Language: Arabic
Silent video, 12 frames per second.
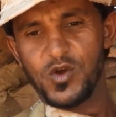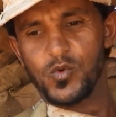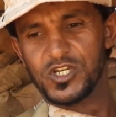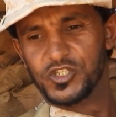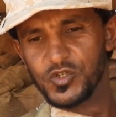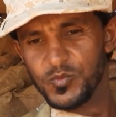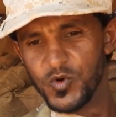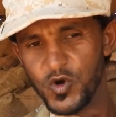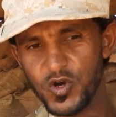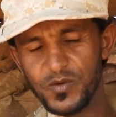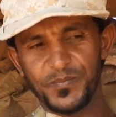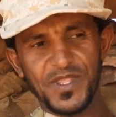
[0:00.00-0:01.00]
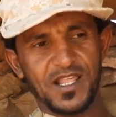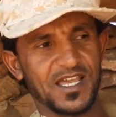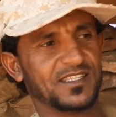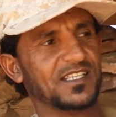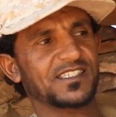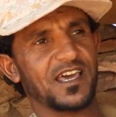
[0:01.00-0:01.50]
والشموخ
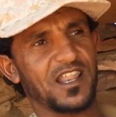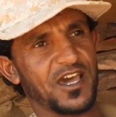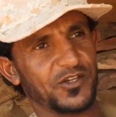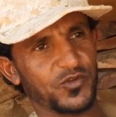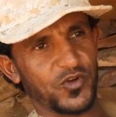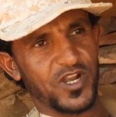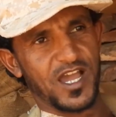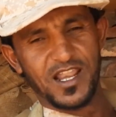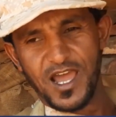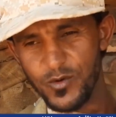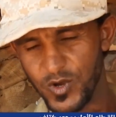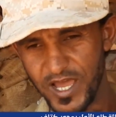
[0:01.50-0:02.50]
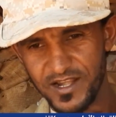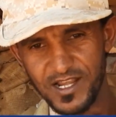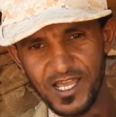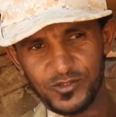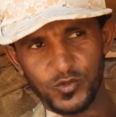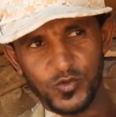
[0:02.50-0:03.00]
لا تزال أعيننا على أوكار
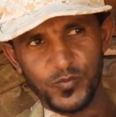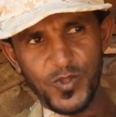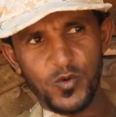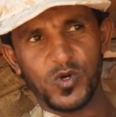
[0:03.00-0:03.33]
العدو